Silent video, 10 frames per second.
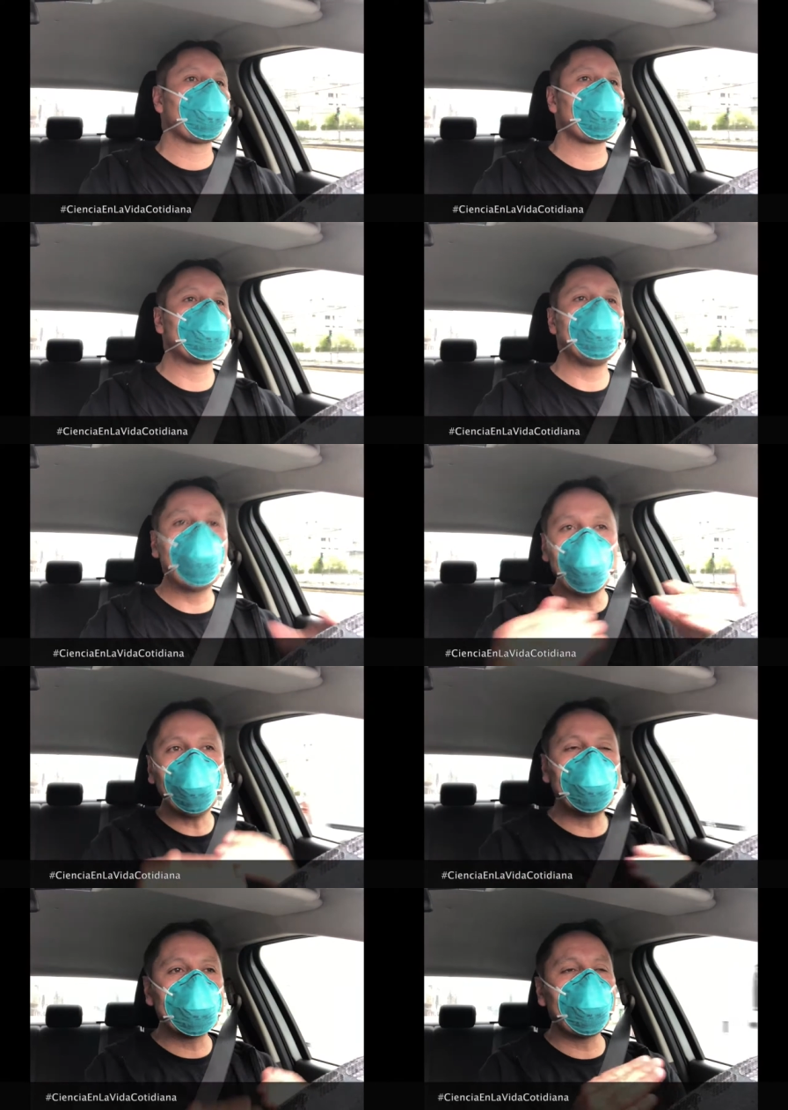Si
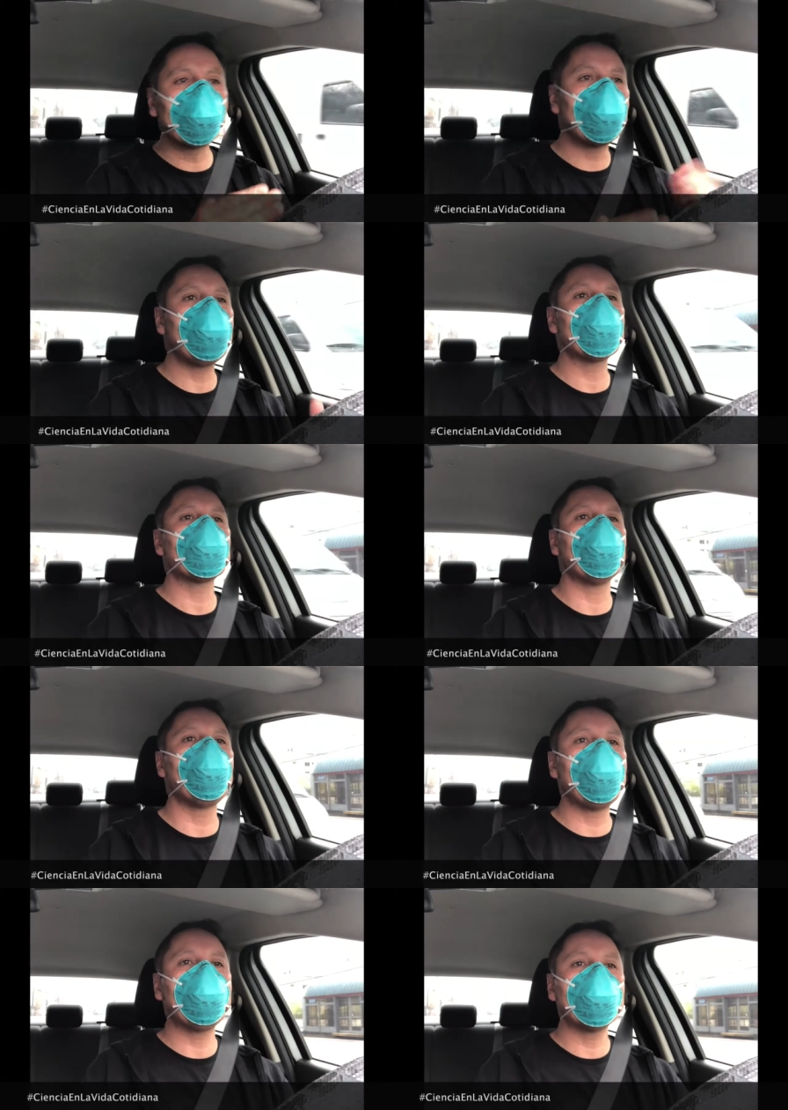cortas los sueños
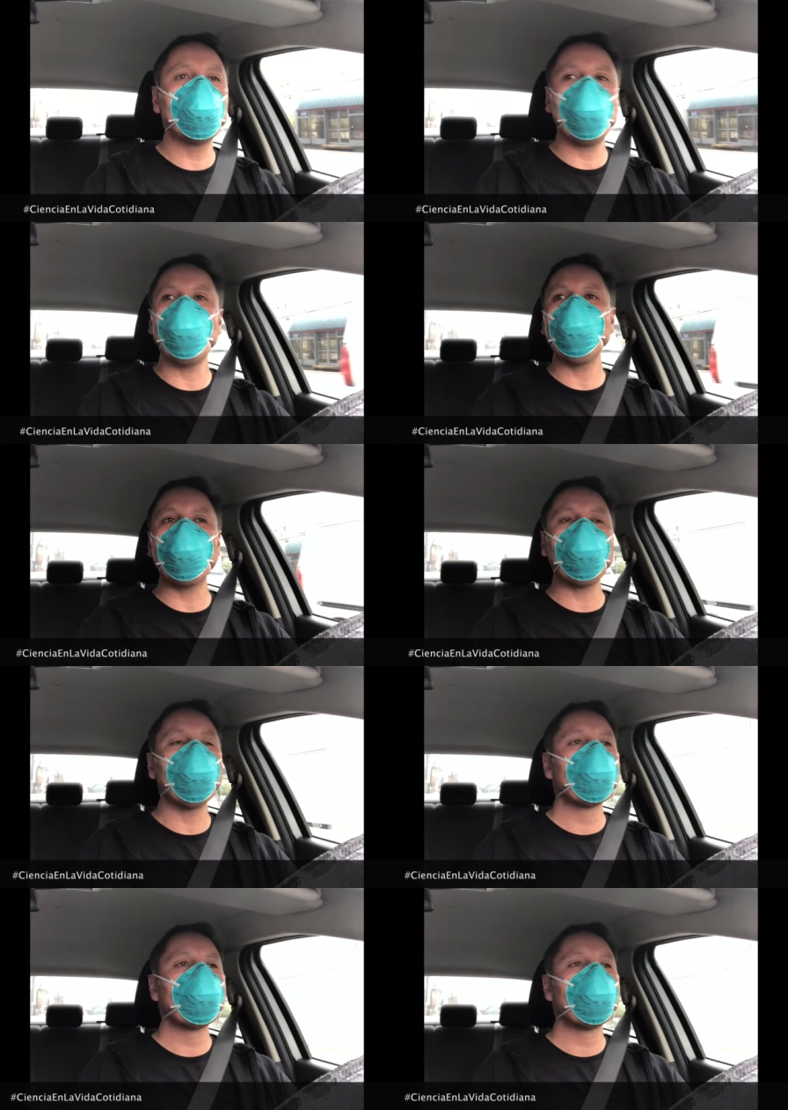completos en la mitad,